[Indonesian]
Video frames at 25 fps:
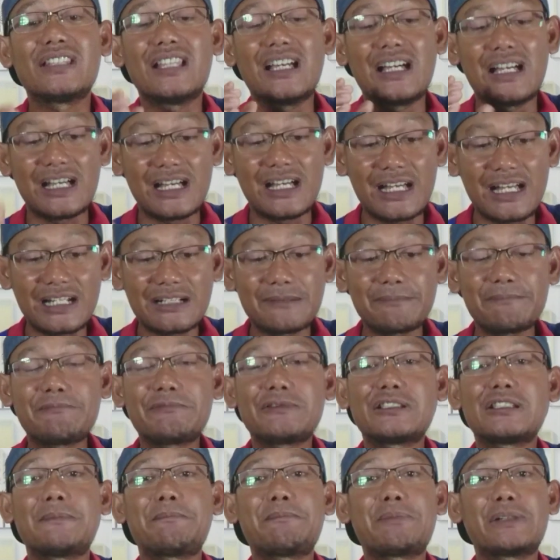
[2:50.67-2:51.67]

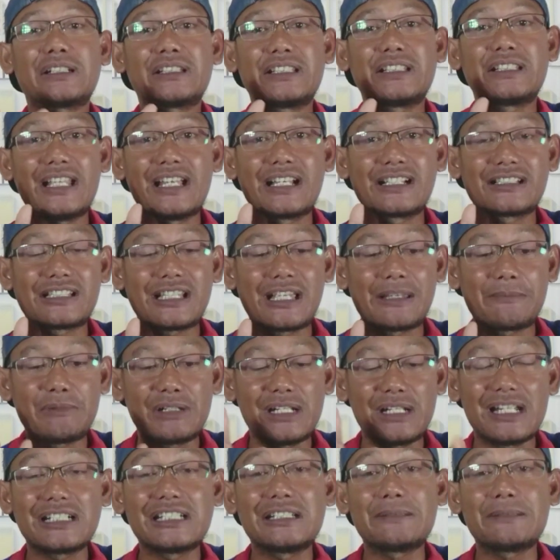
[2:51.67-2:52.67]
dan seperti yang saya
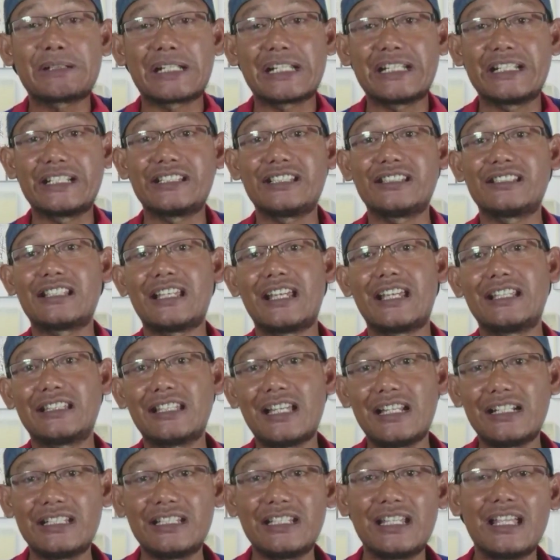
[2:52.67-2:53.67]
bilang di prediksi
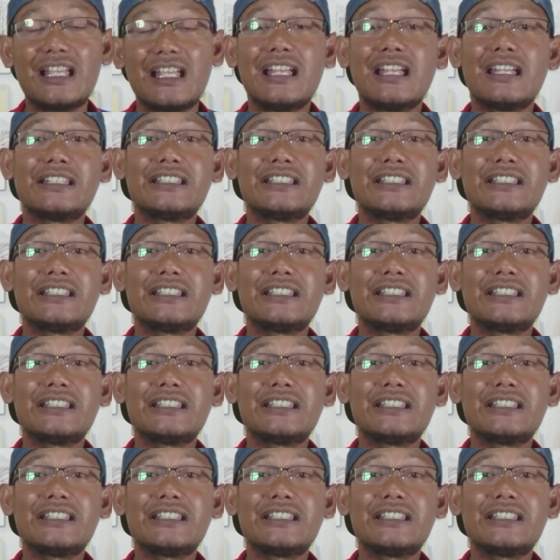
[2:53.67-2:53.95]
saya tadi,